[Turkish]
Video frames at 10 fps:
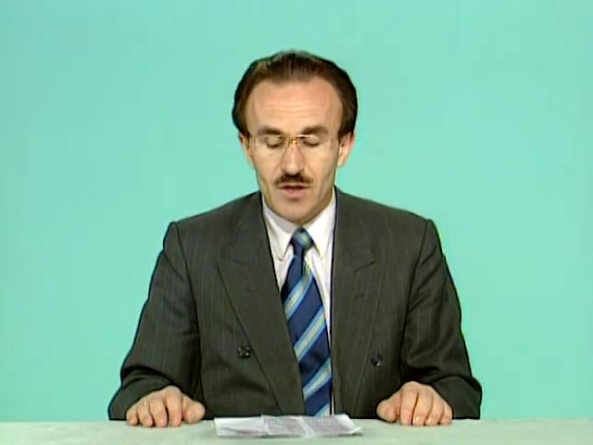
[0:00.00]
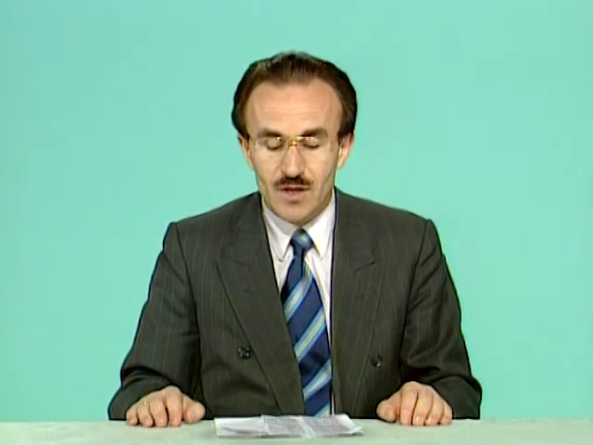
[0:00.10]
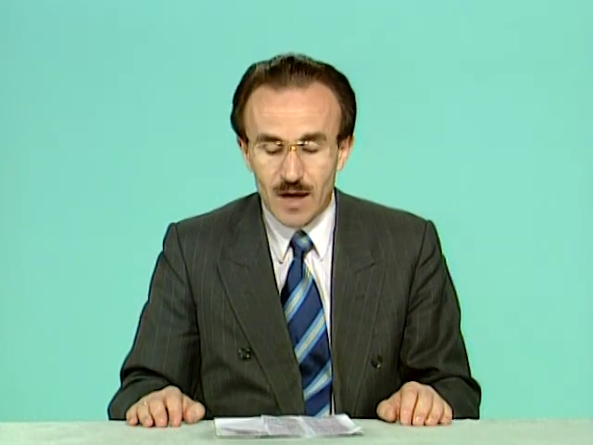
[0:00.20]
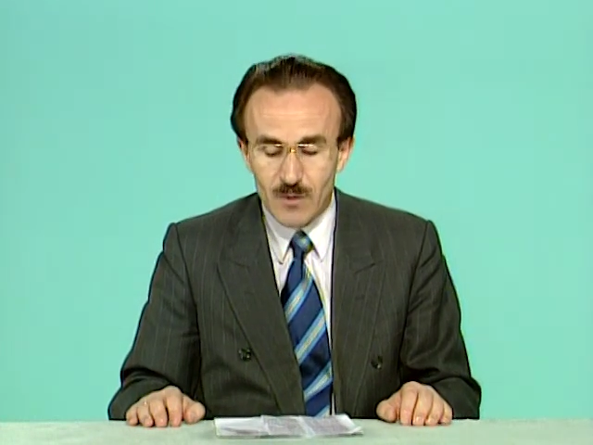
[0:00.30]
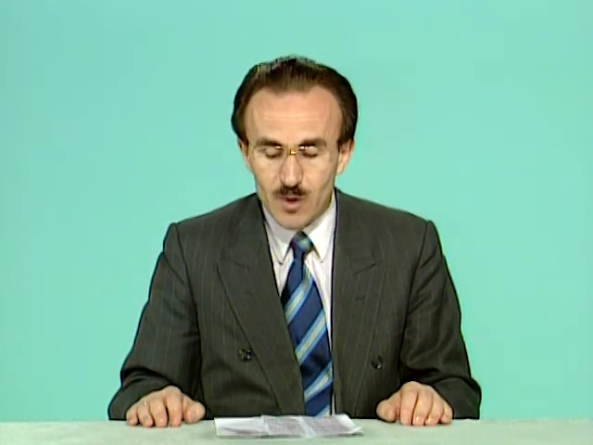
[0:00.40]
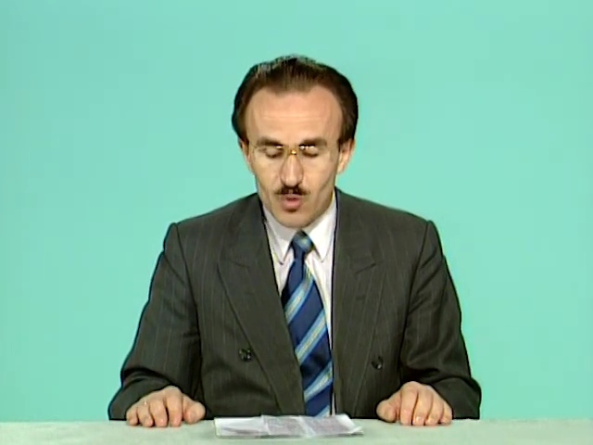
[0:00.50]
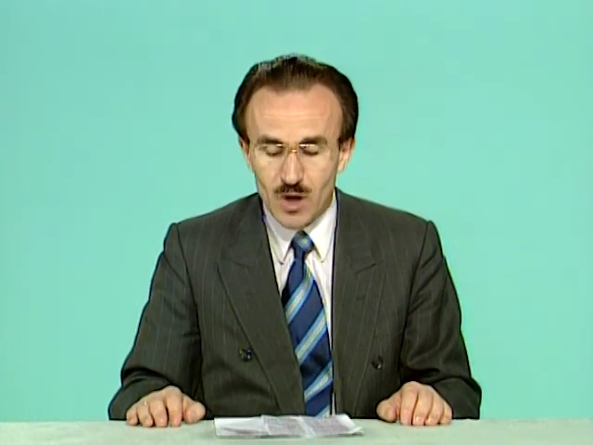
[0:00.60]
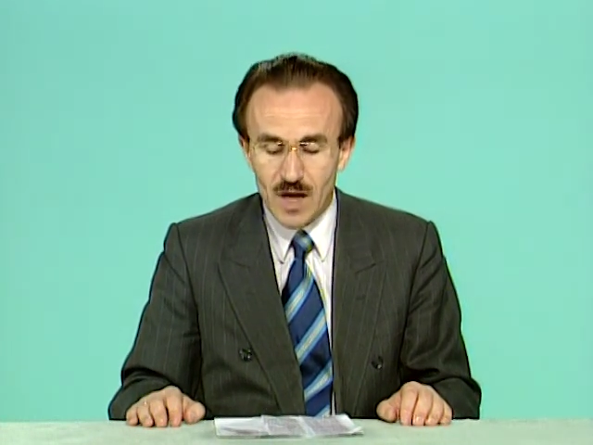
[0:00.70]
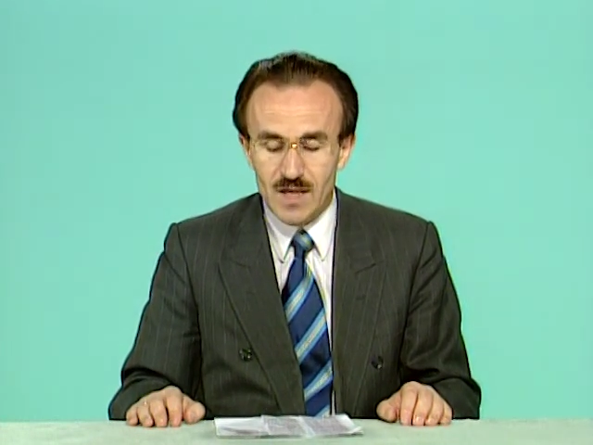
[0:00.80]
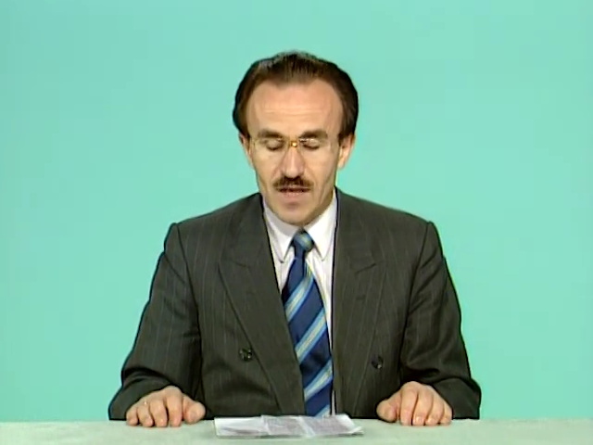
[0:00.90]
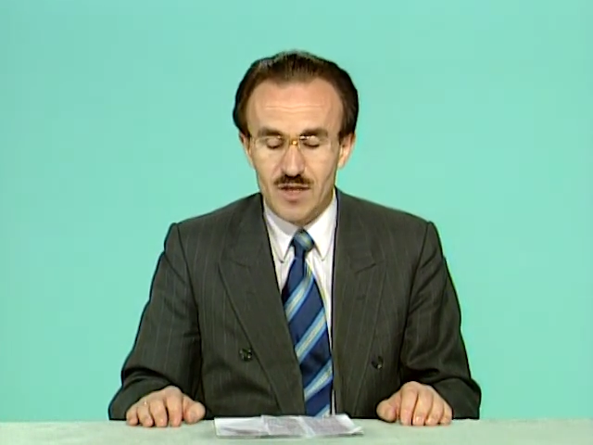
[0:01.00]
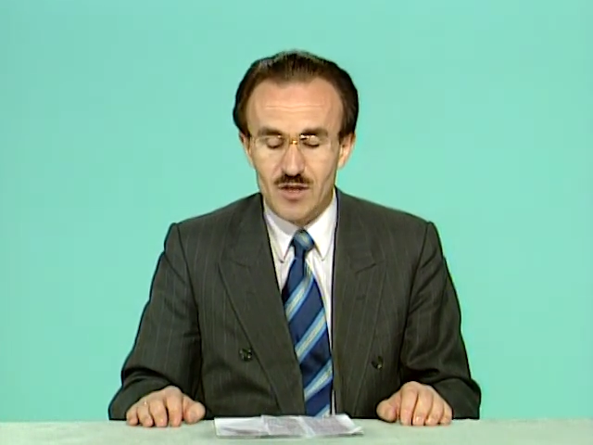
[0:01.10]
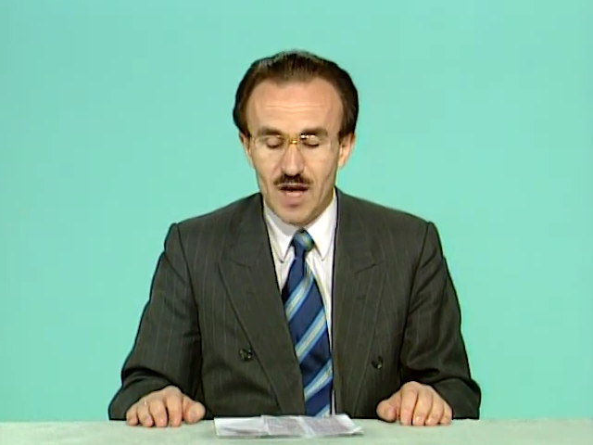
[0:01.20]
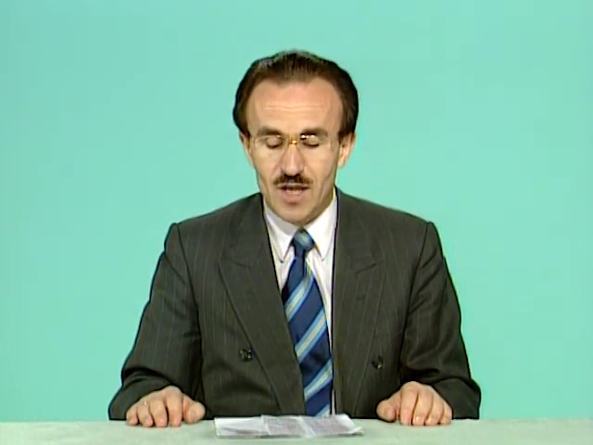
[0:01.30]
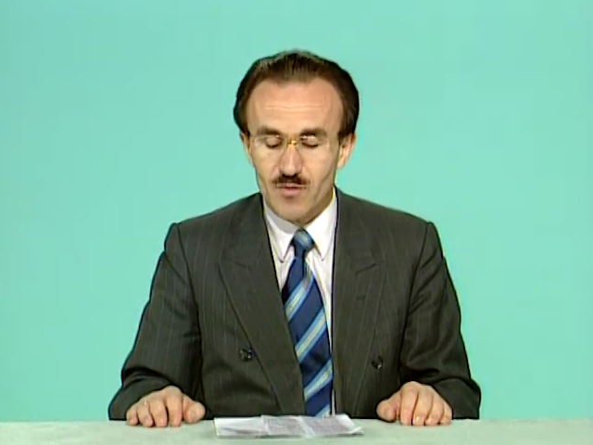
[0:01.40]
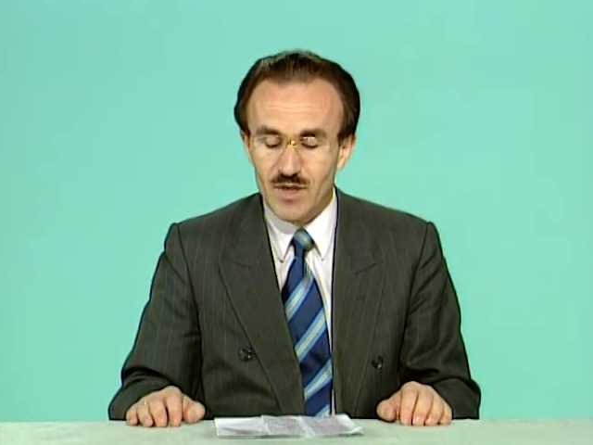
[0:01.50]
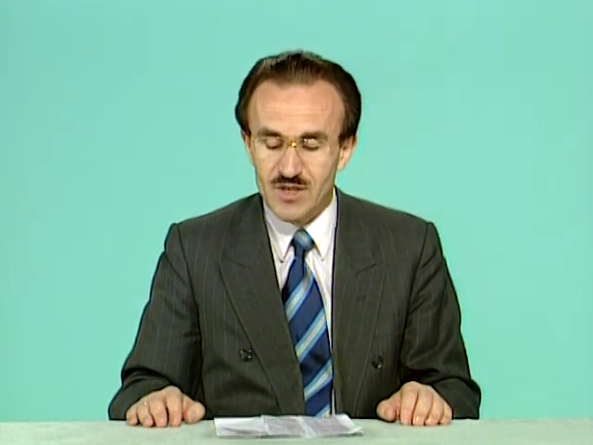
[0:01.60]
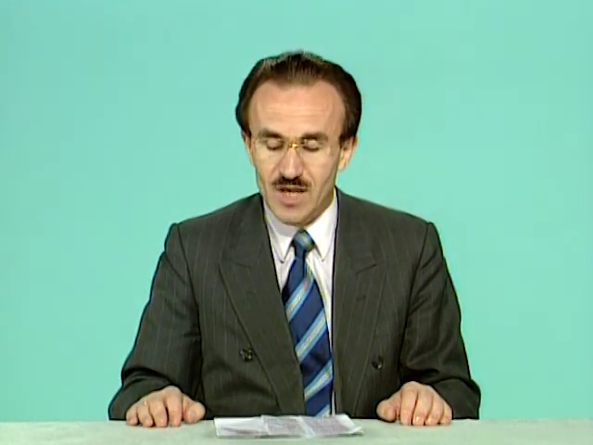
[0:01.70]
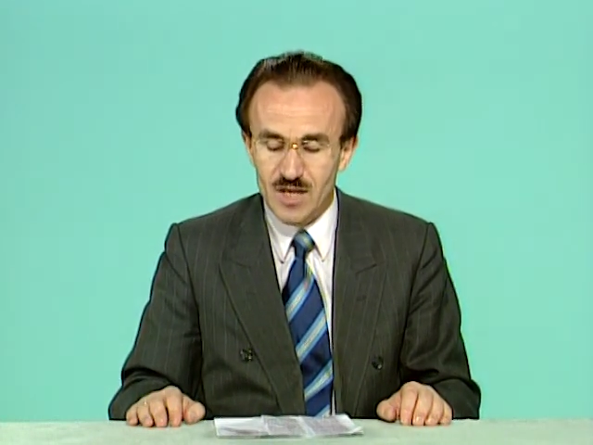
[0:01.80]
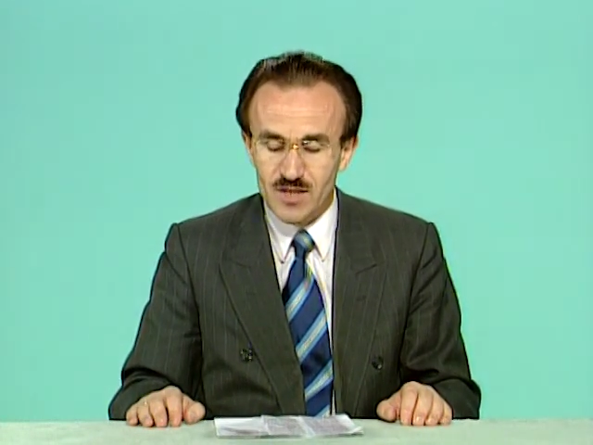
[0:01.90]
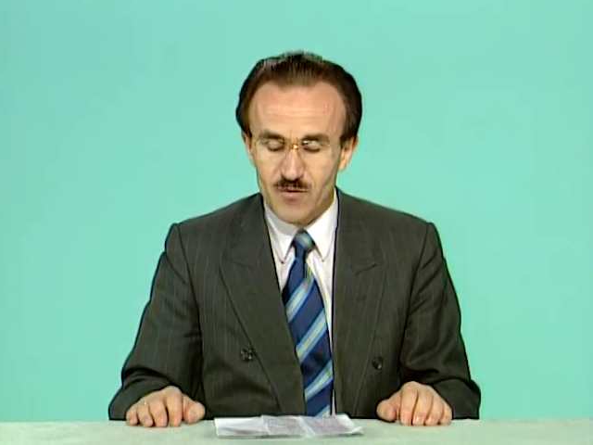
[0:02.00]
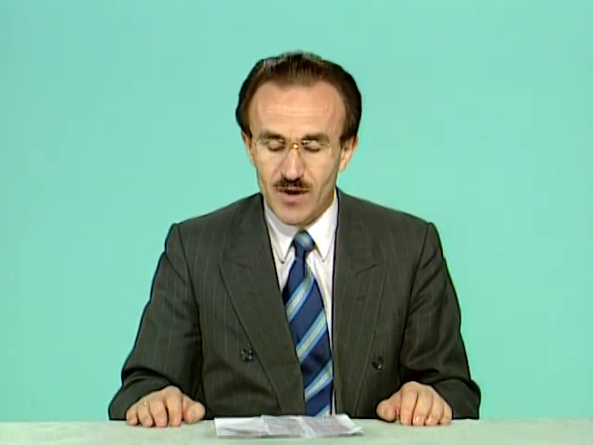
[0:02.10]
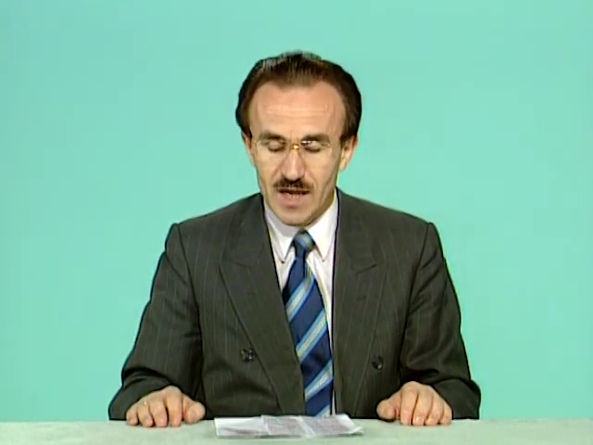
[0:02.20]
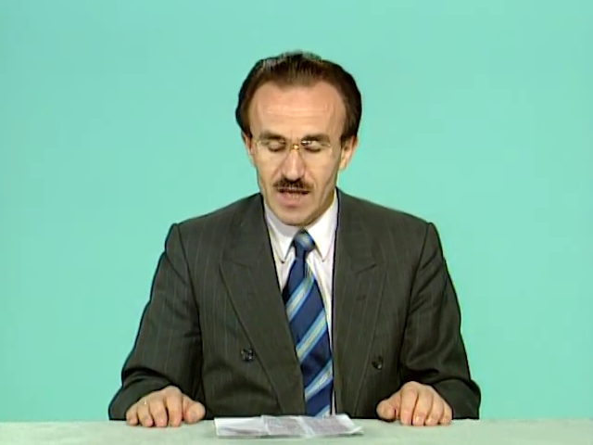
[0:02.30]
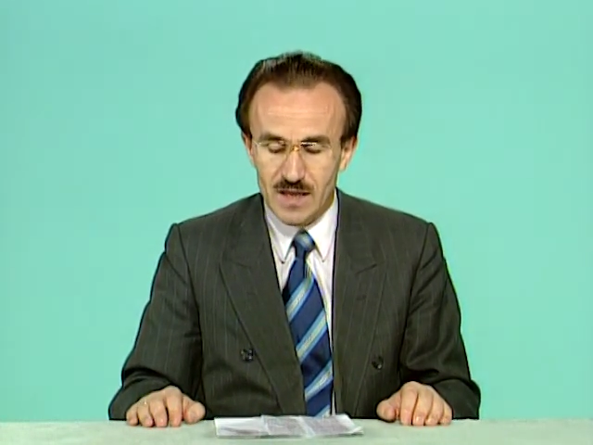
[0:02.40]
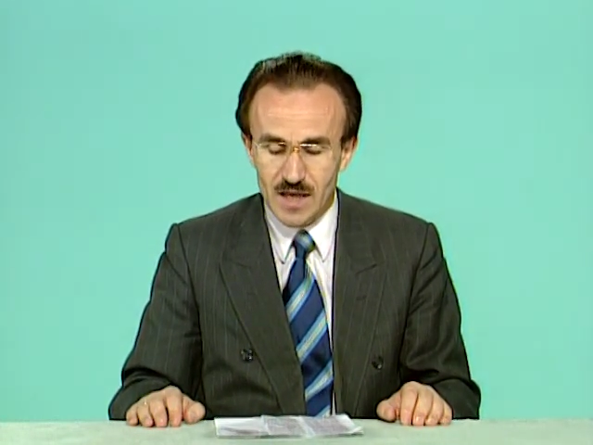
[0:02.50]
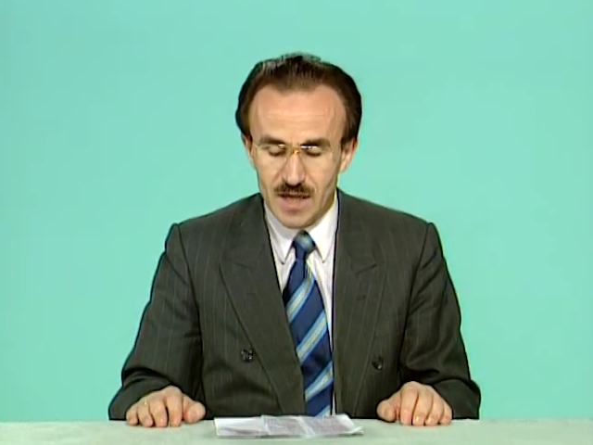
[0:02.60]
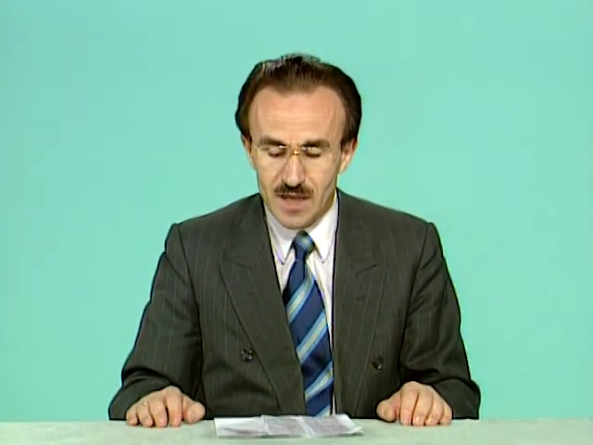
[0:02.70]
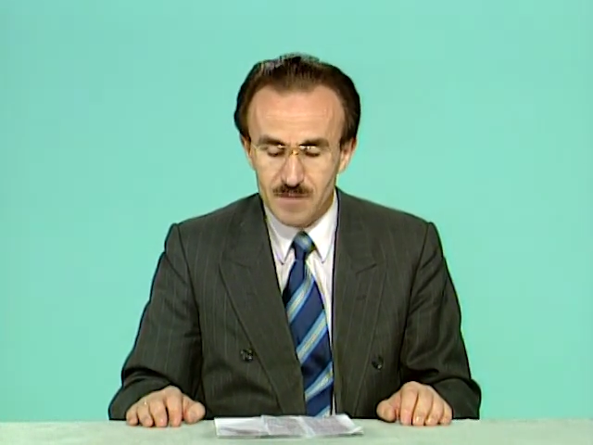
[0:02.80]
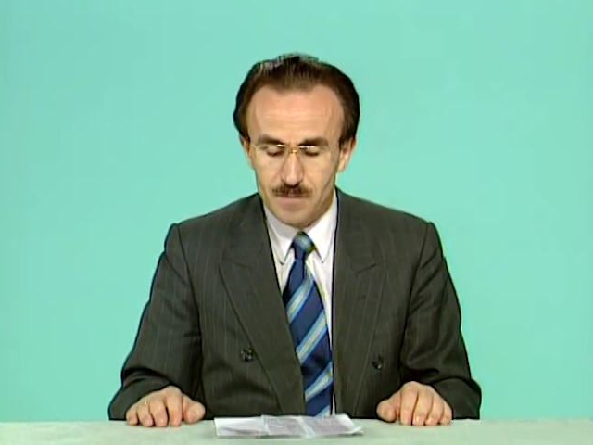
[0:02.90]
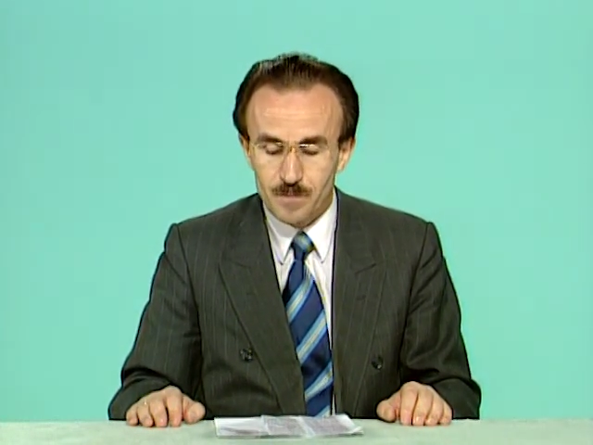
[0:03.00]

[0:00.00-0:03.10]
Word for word: devlet kurarken idari ve siyasi faaliyetleri